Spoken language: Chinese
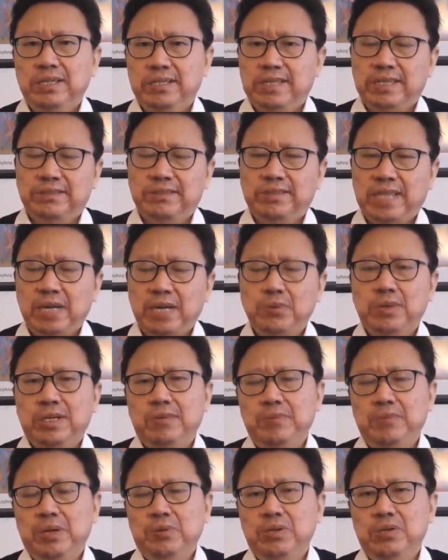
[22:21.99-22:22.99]
但是泰国
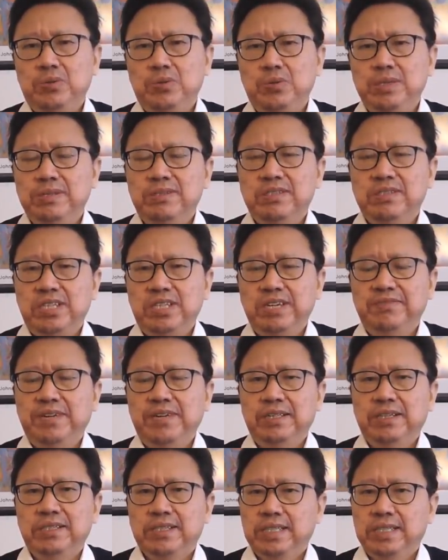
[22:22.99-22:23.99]
跟美国有军事协
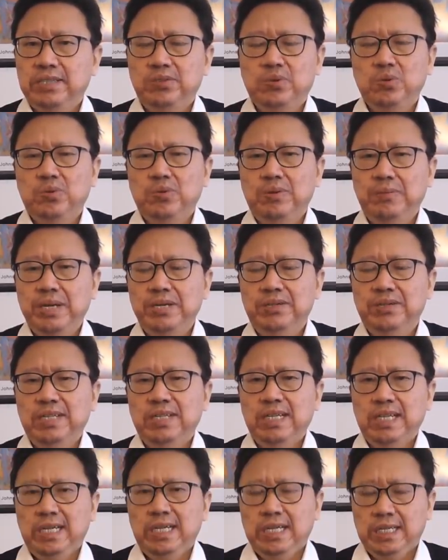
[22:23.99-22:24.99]
防，跟中国没有。
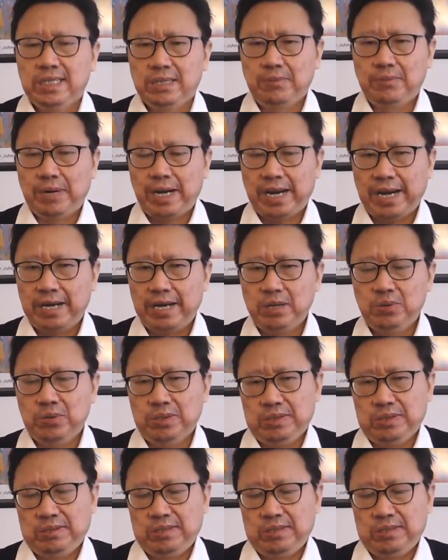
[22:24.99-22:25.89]
那么韩国、